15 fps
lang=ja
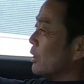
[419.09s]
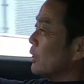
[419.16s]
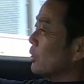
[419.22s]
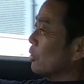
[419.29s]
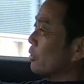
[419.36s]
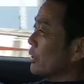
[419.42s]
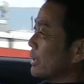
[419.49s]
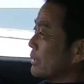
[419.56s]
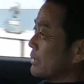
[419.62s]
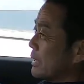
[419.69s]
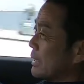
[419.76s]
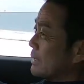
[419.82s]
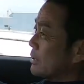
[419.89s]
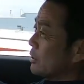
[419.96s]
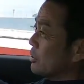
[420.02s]
いうところです
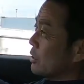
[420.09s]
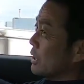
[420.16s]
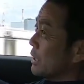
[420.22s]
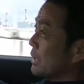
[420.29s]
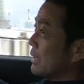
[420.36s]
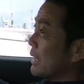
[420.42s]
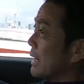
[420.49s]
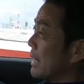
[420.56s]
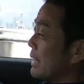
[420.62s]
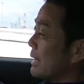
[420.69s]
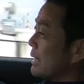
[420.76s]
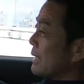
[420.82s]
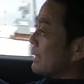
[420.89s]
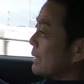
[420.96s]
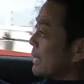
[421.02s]
ねそういった
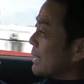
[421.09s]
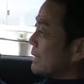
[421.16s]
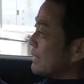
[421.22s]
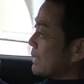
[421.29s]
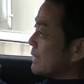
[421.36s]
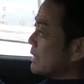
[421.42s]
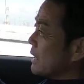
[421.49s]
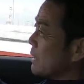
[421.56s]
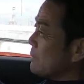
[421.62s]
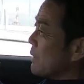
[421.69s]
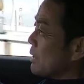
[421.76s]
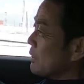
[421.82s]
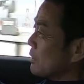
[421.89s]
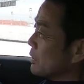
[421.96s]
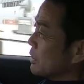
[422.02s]
段差継ぎ
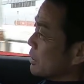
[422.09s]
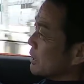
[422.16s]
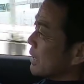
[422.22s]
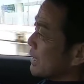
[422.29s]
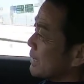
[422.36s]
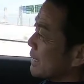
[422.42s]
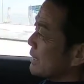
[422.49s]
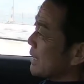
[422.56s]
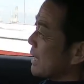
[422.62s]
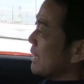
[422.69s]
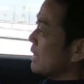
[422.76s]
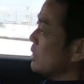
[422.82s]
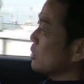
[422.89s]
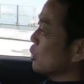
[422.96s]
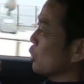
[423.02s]
目を通過した
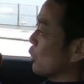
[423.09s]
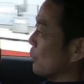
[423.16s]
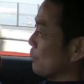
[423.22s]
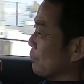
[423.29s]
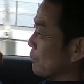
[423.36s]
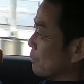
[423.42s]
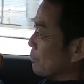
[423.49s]
際にちょっと